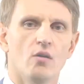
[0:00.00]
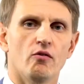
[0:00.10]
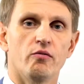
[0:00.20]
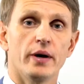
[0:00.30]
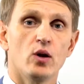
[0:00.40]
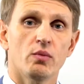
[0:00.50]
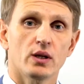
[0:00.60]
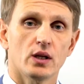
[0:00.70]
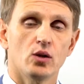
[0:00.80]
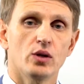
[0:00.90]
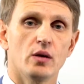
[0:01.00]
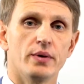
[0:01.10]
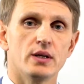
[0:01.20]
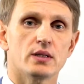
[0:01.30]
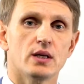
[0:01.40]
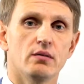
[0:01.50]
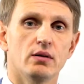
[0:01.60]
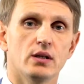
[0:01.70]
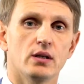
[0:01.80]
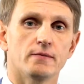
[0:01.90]
В моем каталоге
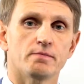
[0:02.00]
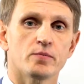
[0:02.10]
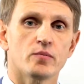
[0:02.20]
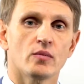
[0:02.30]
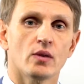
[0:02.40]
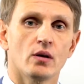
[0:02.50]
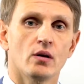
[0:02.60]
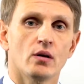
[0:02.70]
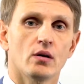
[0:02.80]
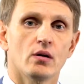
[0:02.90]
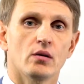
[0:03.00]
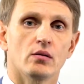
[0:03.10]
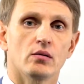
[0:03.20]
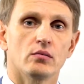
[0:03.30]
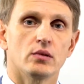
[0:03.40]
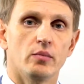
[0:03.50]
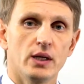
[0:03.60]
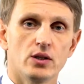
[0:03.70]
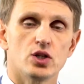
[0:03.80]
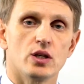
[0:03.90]
представлены
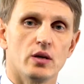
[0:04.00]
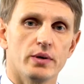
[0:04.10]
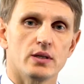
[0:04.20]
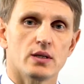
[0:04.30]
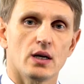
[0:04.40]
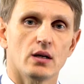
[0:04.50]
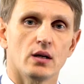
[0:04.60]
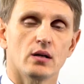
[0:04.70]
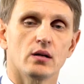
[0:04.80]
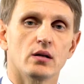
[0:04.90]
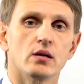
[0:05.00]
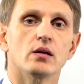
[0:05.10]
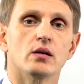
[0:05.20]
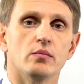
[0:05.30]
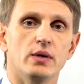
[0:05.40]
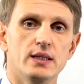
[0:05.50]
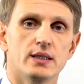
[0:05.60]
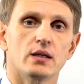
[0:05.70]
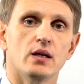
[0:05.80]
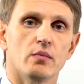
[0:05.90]
таблеточные пресса,
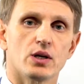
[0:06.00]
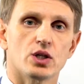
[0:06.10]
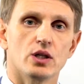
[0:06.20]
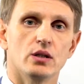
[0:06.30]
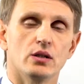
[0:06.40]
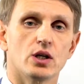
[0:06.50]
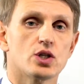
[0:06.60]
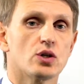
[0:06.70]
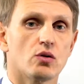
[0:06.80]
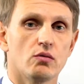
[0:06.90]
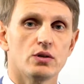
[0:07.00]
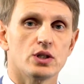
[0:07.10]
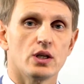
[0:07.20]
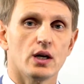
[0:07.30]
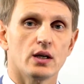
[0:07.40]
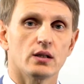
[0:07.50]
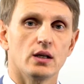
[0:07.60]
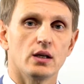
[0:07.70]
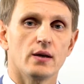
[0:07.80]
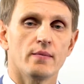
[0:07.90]
блистерные машины, дрожжировочные
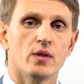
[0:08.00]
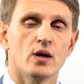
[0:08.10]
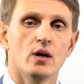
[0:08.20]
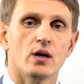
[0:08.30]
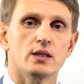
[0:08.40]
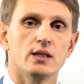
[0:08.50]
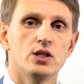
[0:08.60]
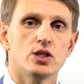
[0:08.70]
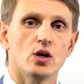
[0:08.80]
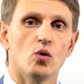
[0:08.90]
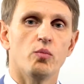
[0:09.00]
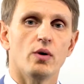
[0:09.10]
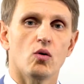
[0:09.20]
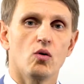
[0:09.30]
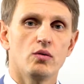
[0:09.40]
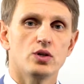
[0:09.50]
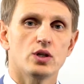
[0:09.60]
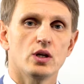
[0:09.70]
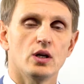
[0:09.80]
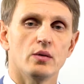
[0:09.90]
котлы, различное
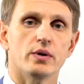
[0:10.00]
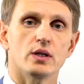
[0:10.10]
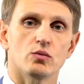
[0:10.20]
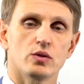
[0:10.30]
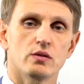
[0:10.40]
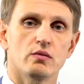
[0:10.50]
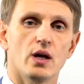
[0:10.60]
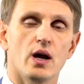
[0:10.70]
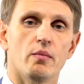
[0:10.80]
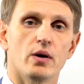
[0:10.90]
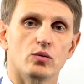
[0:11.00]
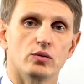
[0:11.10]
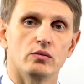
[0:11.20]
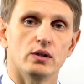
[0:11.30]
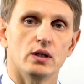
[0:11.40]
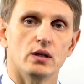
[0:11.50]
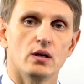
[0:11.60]
упаковочное и производственное оборудование,